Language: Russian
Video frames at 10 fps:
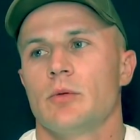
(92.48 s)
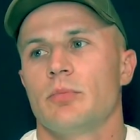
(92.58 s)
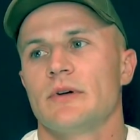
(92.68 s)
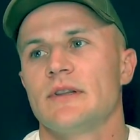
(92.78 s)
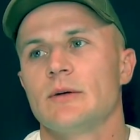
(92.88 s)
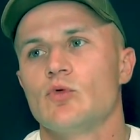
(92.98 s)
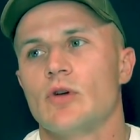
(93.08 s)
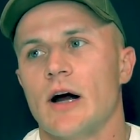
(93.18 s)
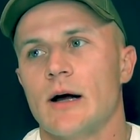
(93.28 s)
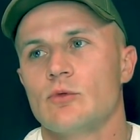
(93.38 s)
по одному
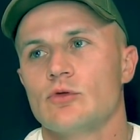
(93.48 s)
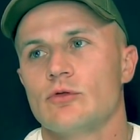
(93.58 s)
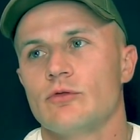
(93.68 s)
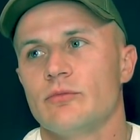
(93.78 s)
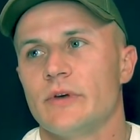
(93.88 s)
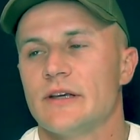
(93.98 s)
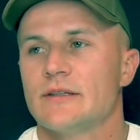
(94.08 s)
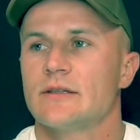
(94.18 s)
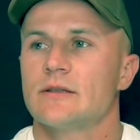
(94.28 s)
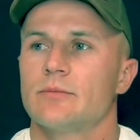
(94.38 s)
камушку в
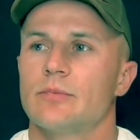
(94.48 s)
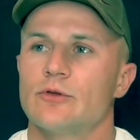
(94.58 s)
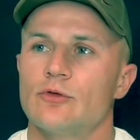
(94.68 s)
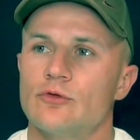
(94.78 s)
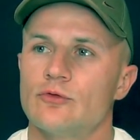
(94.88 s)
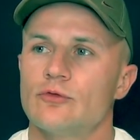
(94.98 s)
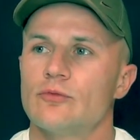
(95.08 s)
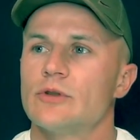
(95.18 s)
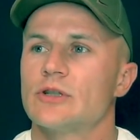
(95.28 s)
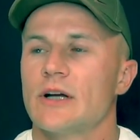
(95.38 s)
месяц, по чуть-чуть,
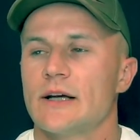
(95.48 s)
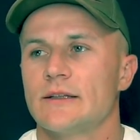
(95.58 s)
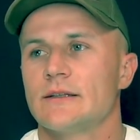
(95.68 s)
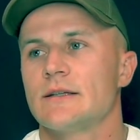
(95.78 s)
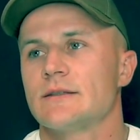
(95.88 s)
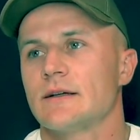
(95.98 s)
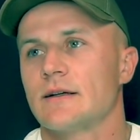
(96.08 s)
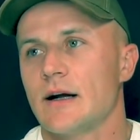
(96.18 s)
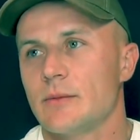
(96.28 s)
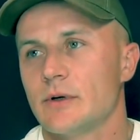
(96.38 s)
уменьшая на 300
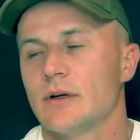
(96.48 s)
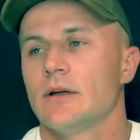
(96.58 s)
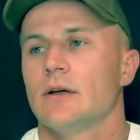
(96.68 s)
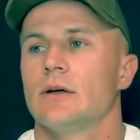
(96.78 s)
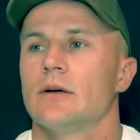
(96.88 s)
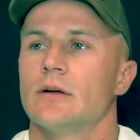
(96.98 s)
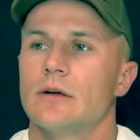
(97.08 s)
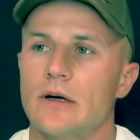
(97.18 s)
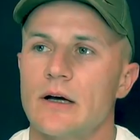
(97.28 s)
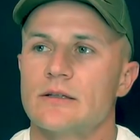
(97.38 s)
грамм
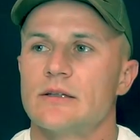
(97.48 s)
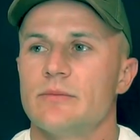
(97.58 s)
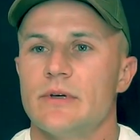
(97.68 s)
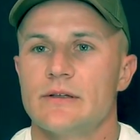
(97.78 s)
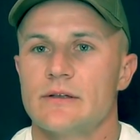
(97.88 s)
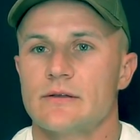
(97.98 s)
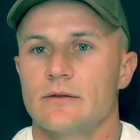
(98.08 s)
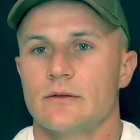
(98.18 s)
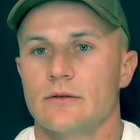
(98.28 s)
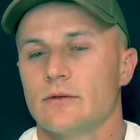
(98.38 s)
э, каждый месяц.
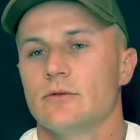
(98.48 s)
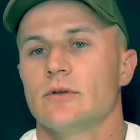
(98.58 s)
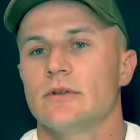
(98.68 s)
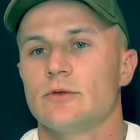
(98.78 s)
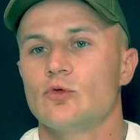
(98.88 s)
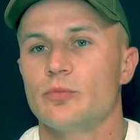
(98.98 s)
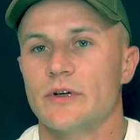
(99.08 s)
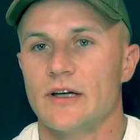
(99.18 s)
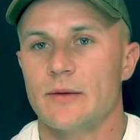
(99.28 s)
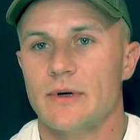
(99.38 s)
Ну, это тупо,
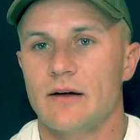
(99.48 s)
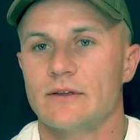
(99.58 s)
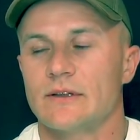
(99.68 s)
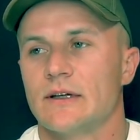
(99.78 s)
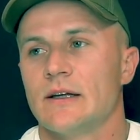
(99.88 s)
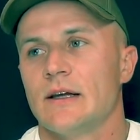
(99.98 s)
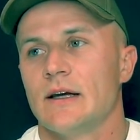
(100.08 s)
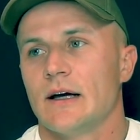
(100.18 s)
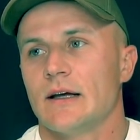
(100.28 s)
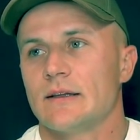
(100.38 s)
неоправданно.
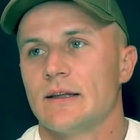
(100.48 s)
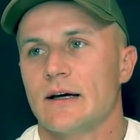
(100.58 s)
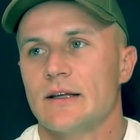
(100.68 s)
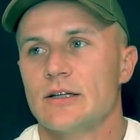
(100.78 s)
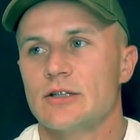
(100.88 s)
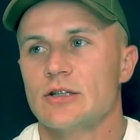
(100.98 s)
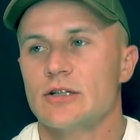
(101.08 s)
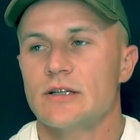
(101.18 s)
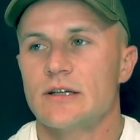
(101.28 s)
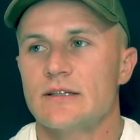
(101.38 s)
А, да, конечно
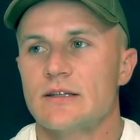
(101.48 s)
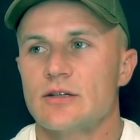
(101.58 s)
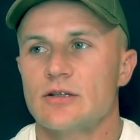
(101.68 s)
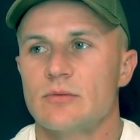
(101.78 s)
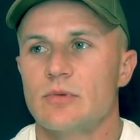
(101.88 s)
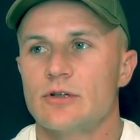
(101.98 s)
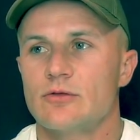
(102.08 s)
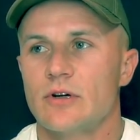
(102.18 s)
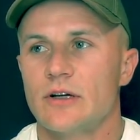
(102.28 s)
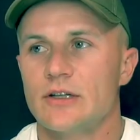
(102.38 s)
же, есть достаточно
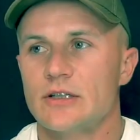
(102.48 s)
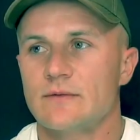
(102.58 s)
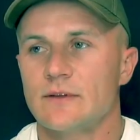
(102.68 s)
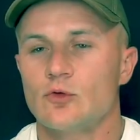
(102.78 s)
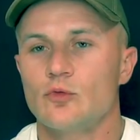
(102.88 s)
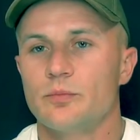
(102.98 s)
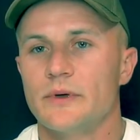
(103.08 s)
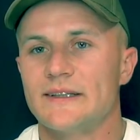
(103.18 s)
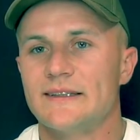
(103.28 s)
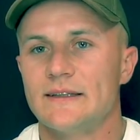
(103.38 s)
большое количество
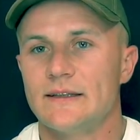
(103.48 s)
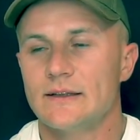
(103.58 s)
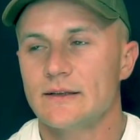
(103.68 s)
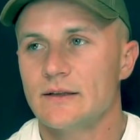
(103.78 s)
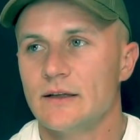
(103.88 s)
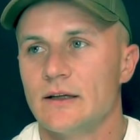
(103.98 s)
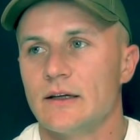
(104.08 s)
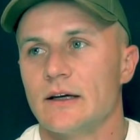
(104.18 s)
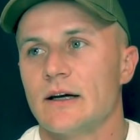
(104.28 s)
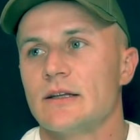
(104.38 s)
тупых диет.
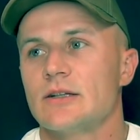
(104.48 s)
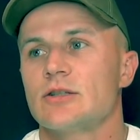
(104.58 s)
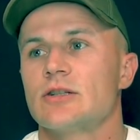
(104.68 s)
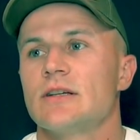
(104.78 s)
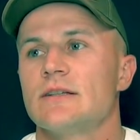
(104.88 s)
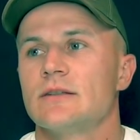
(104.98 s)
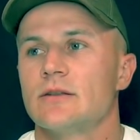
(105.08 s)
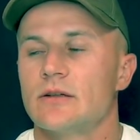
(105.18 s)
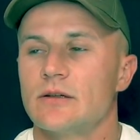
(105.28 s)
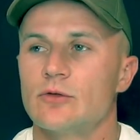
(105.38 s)
Конечно же, если
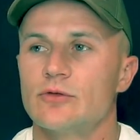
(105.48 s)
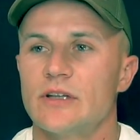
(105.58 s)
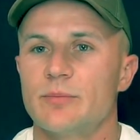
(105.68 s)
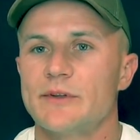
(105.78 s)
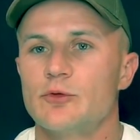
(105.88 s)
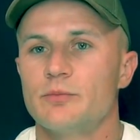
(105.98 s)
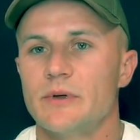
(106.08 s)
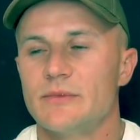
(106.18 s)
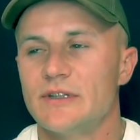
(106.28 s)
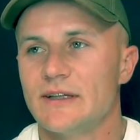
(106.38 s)
э, худеть по
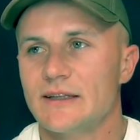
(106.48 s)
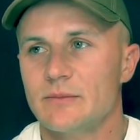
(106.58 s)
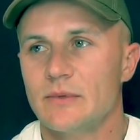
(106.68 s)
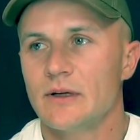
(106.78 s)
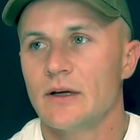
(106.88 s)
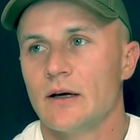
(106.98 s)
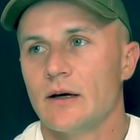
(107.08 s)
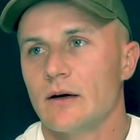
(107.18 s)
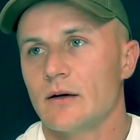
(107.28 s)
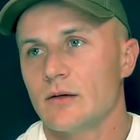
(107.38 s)
тупым диетам,
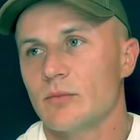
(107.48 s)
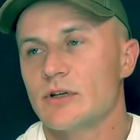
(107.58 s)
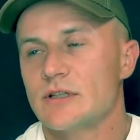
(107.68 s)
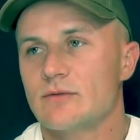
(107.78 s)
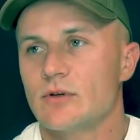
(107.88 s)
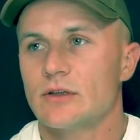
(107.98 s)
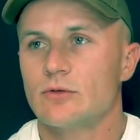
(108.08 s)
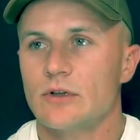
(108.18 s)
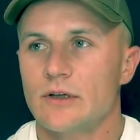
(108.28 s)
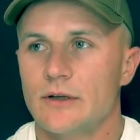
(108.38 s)
э, большинство
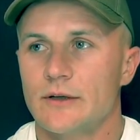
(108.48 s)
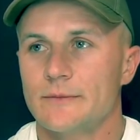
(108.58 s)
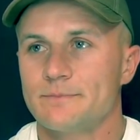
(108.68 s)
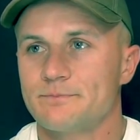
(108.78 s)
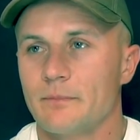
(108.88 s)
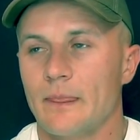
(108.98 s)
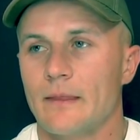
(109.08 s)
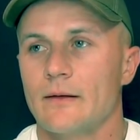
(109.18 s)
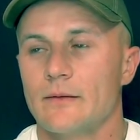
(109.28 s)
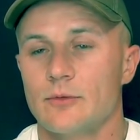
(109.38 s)
которых
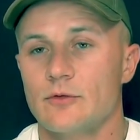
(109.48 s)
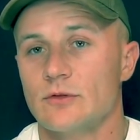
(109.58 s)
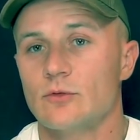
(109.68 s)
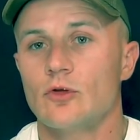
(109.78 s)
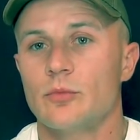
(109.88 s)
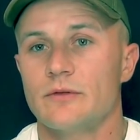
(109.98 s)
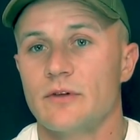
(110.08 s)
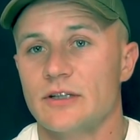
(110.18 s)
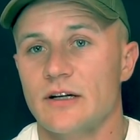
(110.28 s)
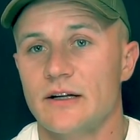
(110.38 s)
просто угробит
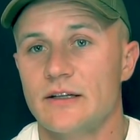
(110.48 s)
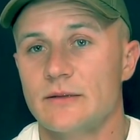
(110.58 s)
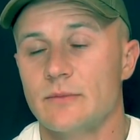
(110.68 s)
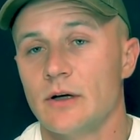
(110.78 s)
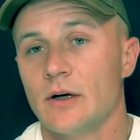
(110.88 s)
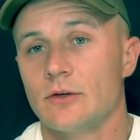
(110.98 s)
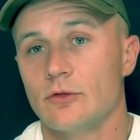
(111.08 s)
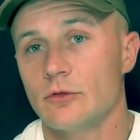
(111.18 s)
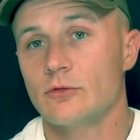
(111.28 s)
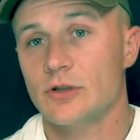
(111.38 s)
ваш организм,
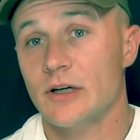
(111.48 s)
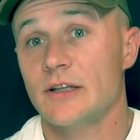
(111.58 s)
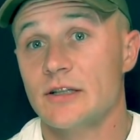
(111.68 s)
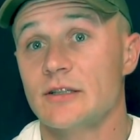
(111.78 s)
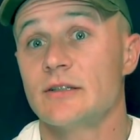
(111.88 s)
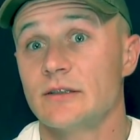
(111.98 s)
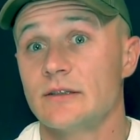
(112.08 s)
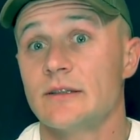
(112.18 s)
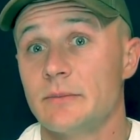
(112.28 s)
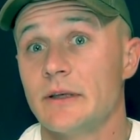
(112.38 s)
то лучше, конечно,
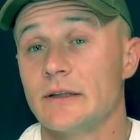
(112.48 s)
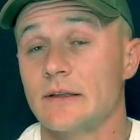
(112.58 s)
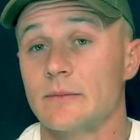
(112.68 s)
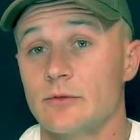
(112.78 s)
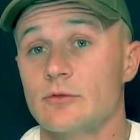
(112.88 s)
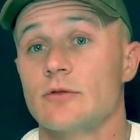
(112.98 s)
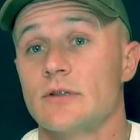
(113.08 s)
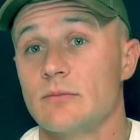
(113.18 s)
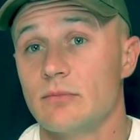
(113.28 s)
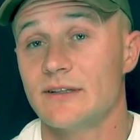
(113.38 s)
делать это медленно. Потому что
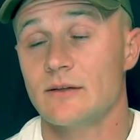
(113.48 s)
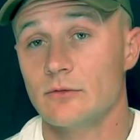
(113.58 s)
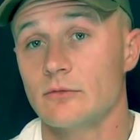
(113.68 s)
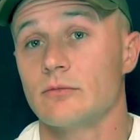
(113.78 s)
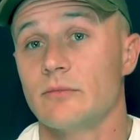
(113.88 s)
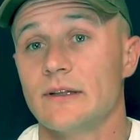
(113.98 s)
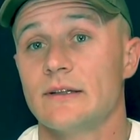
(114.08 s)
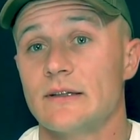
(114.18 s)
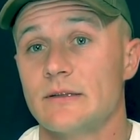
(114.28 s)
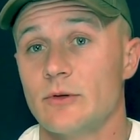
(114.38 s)
если бы, ну,
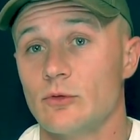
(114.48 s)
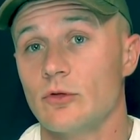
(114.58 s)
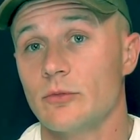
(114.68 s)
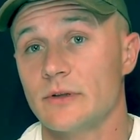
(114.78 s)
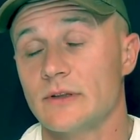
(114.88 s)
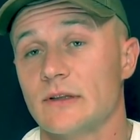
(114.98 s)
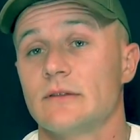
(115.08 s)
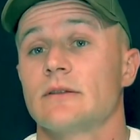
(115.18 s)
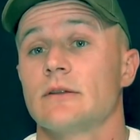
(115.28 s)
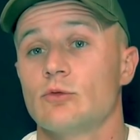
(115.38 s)
медленно себя угробить, это,
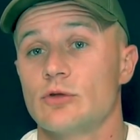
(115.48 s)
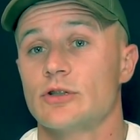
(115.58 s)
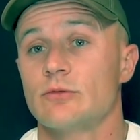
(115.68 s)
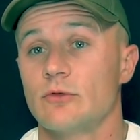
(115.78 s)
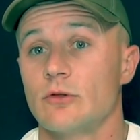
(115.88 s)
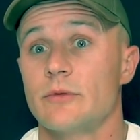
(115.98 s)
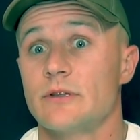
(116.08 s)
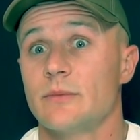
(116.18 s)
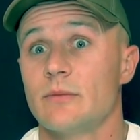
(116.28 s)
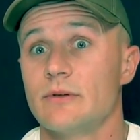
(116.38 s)
наверное, лучше, чем угробить
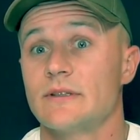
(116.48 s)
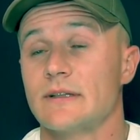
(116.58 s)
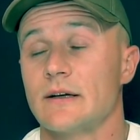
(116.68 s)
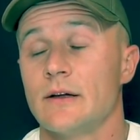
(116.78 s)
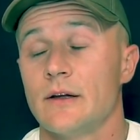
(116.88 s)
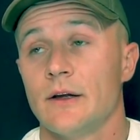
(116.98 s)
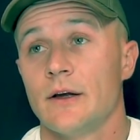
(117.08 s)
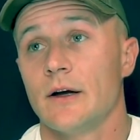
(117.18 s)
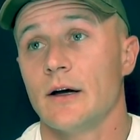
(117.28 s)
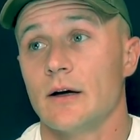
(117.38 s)
себя быстро.
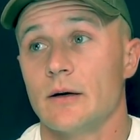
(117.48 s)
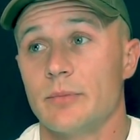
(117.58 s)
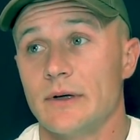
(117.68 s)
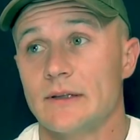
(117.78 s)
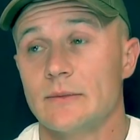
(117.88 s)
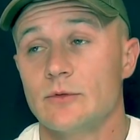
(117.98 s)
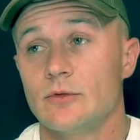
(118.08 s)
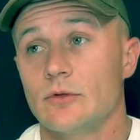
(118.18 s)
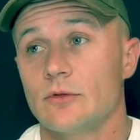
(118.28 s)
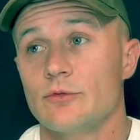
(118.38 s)
А,
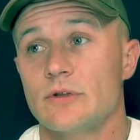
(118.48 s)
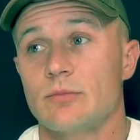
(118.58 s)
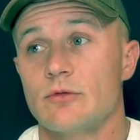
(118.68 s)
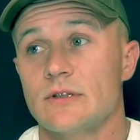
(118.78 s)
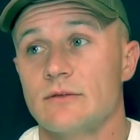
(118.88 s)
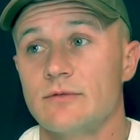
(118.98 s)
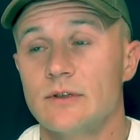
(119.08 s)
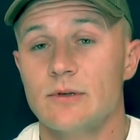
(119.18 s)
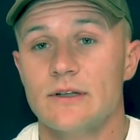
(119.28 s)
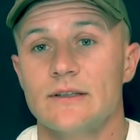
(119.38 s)
поэтому нужно просто
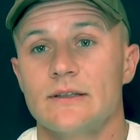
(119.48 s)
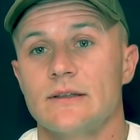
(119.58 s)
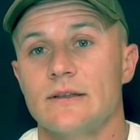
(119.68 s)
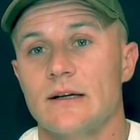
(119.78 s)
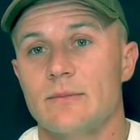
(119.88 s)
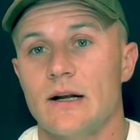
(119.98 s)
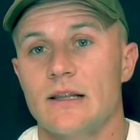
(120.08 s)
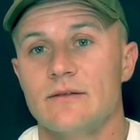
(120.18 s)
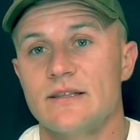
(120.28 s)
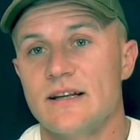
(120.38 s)
выбрать
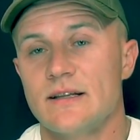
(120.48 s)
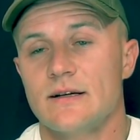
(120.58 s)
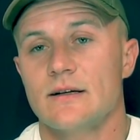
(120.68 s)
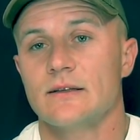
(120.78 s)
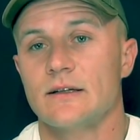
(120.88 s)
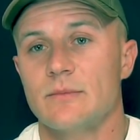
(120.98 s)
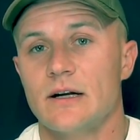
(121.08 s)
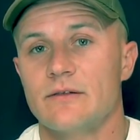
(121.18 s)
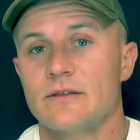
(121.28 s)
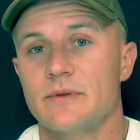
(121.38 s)
нормального тренера,
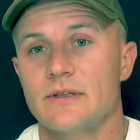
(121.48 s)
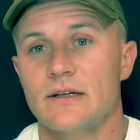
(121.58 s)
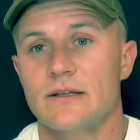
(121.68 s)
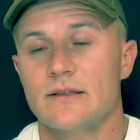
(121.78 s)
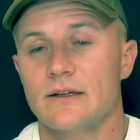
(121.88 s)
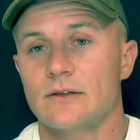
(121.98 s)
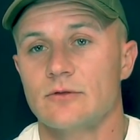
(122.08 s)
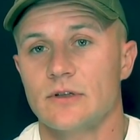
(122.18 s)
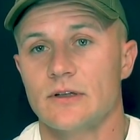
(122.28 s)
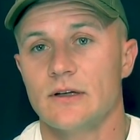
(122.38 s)
нормального специалиста,
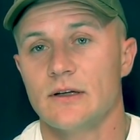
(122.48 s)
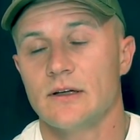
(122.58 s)
который